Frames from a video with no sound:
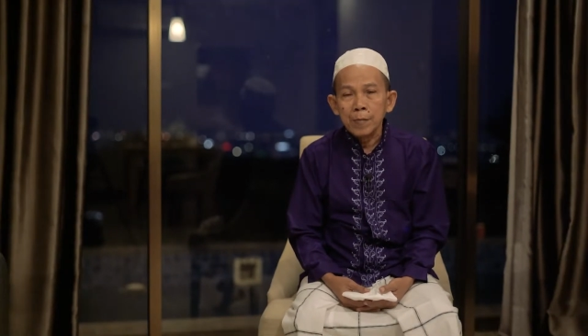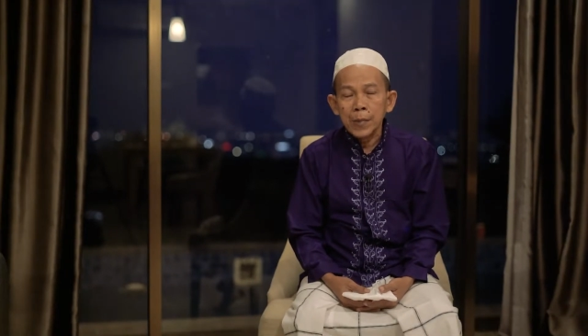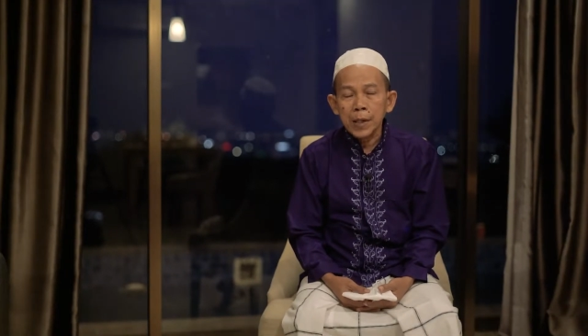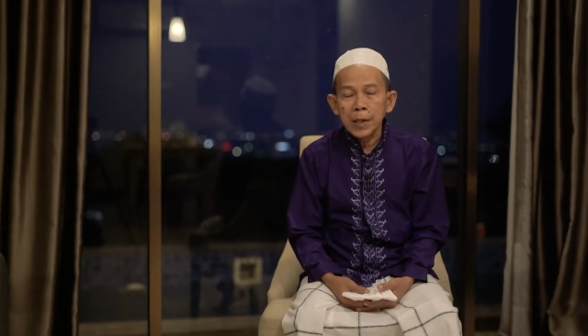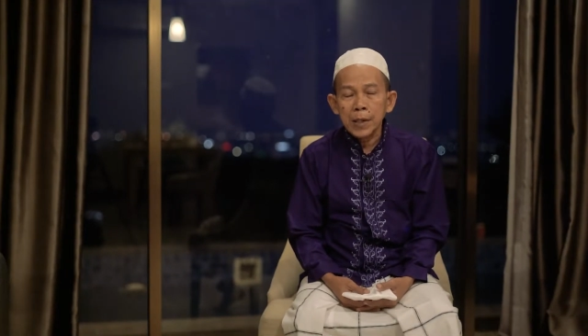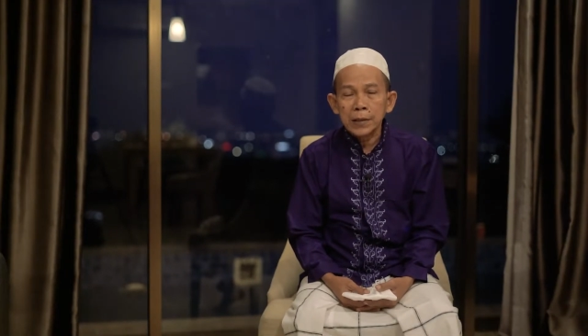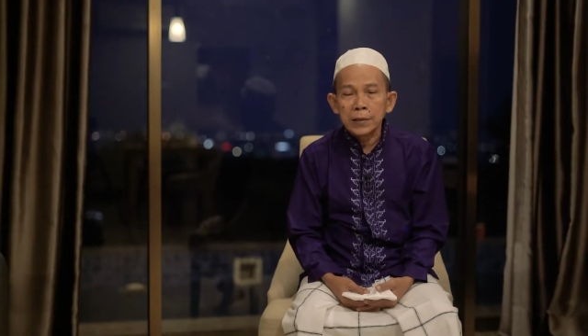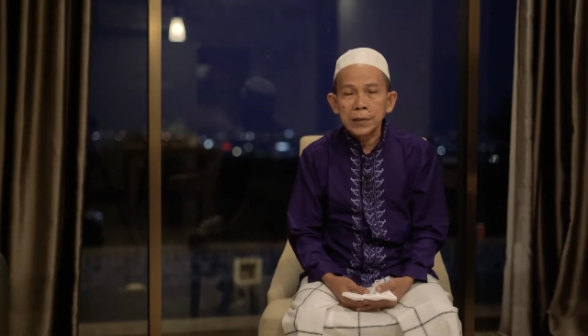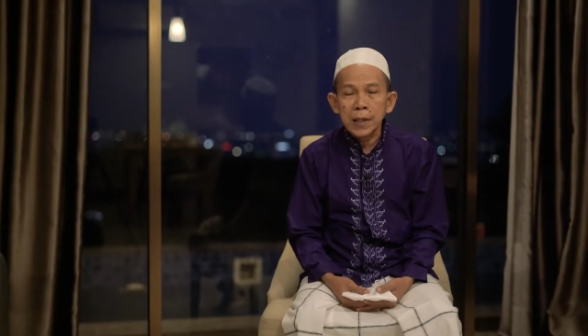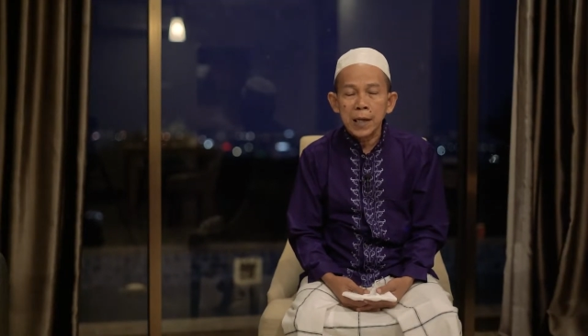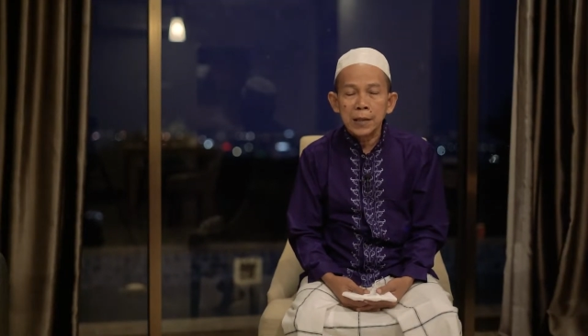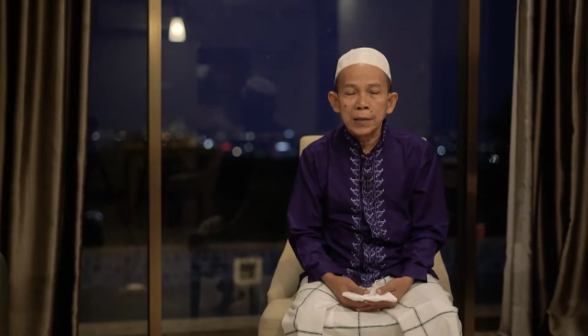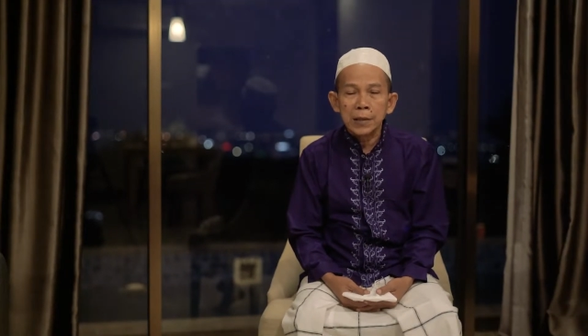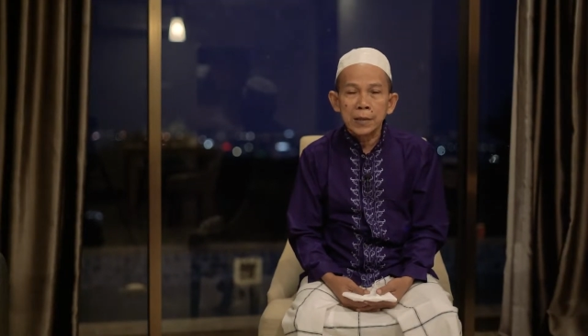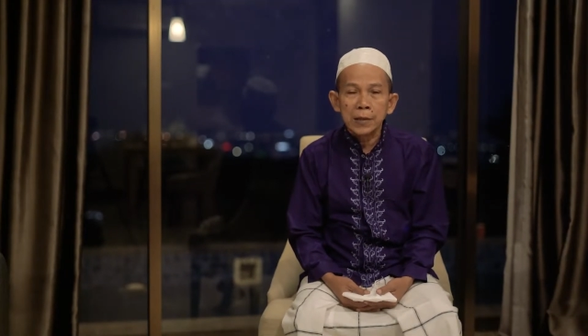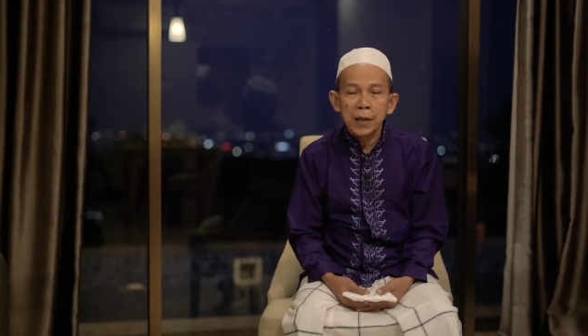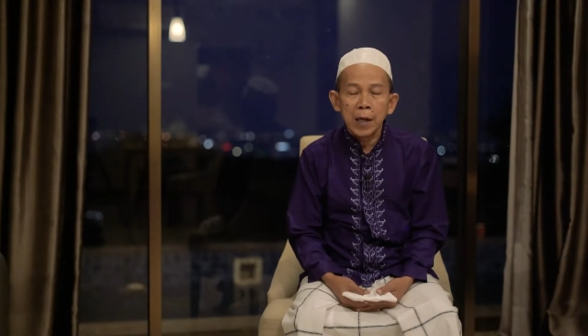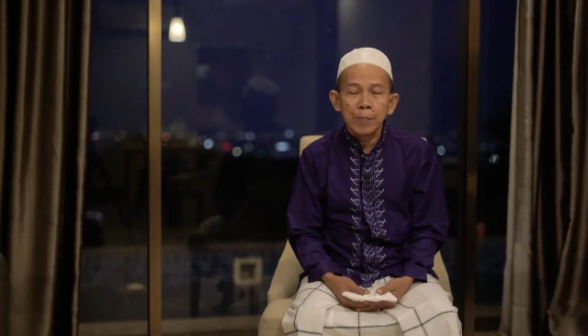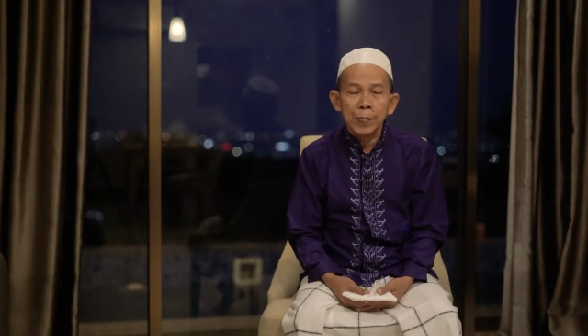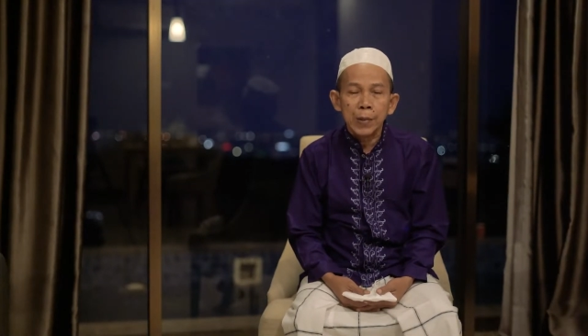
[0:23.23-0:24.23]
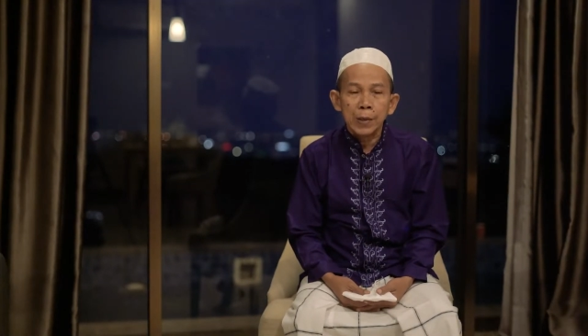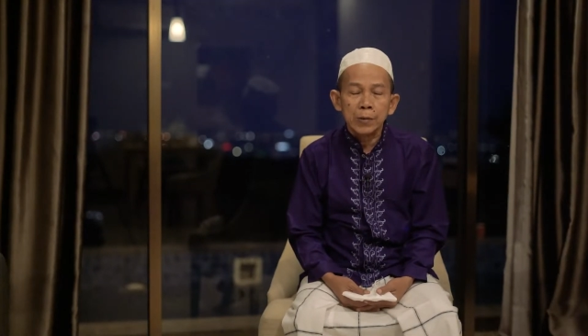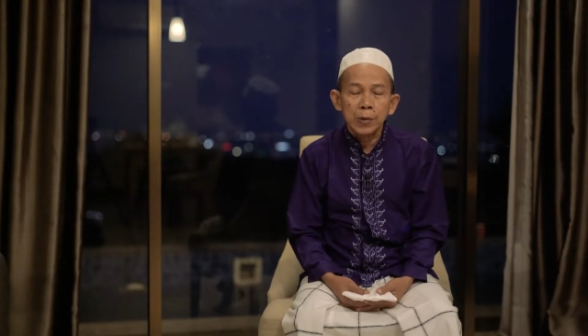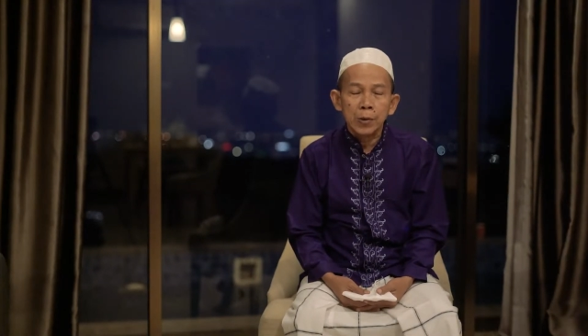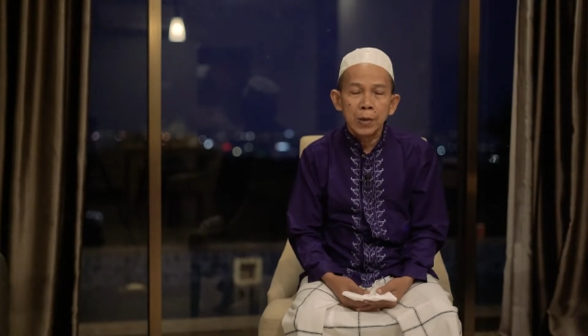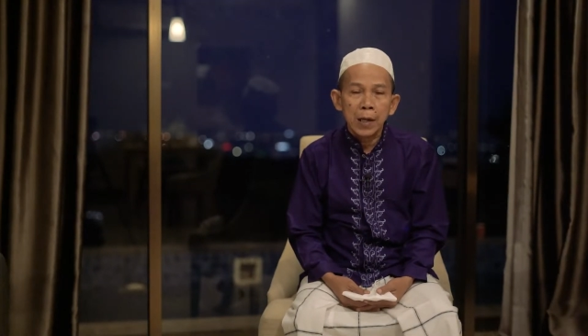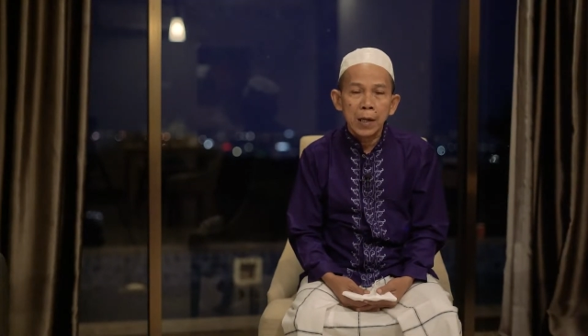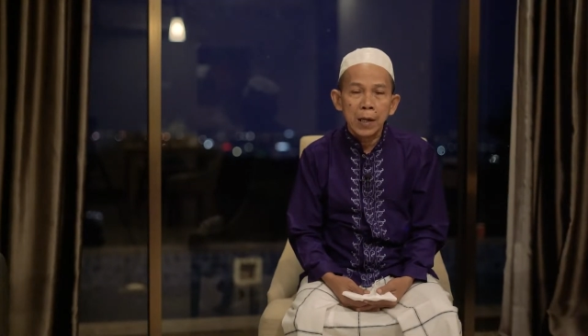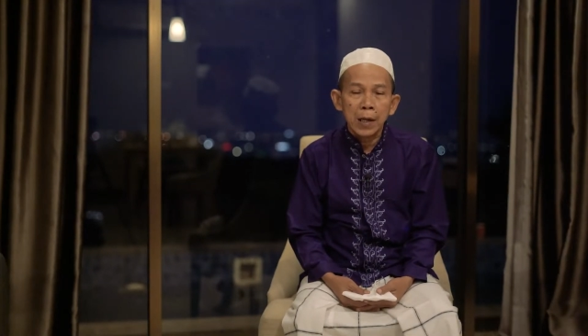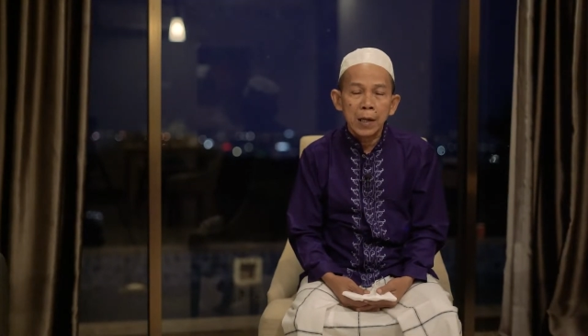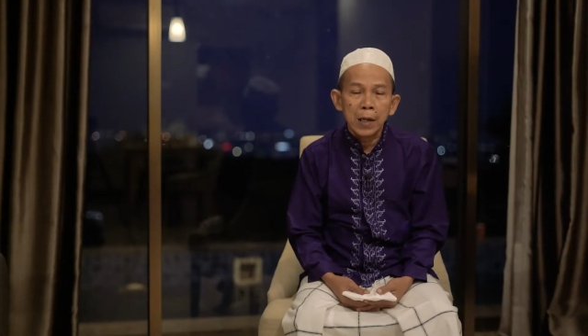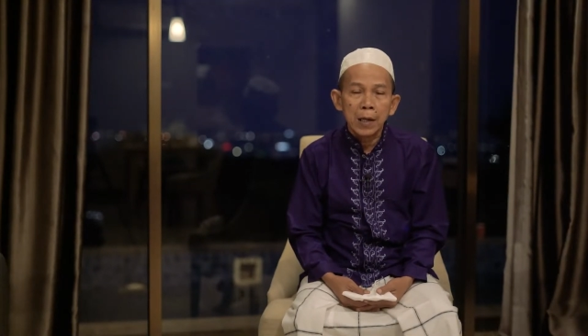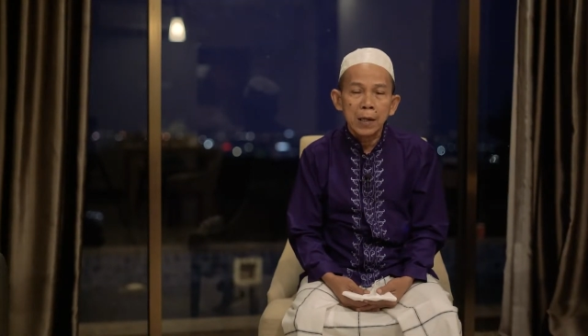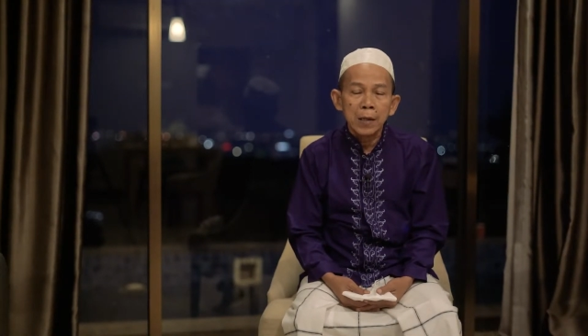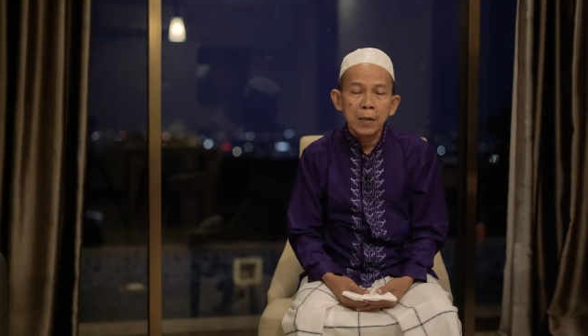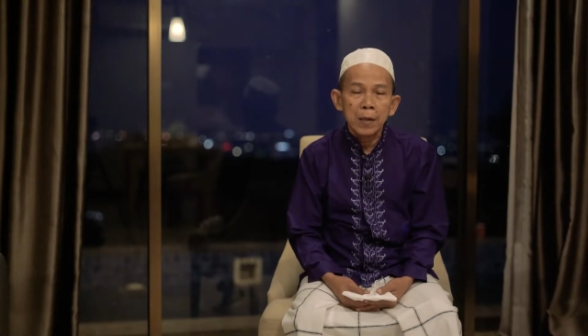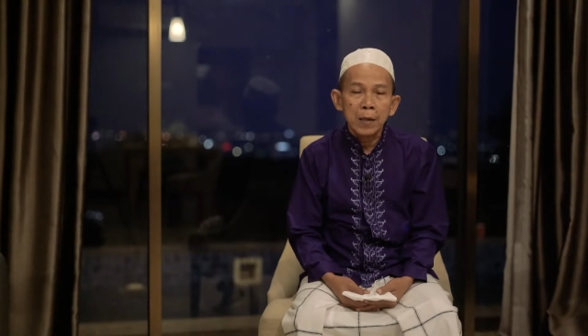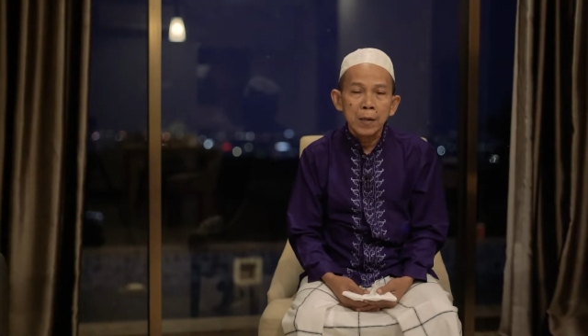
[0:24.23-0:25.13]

pada saat kita berdoa